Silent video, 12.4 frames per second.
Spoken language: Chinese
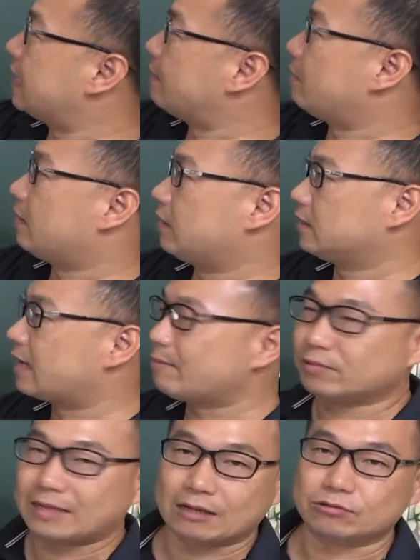加 b， 可是
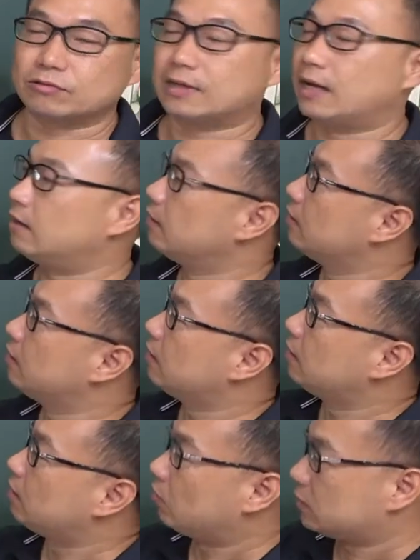看不大出来哦。
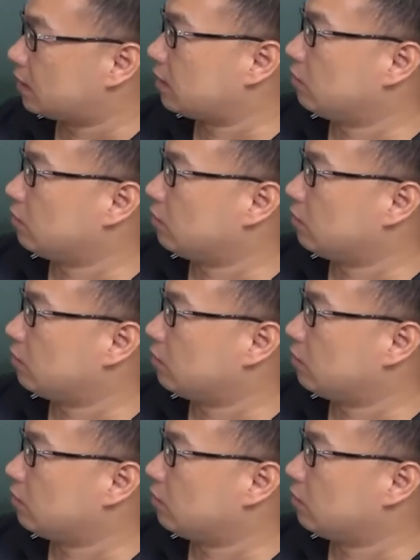我教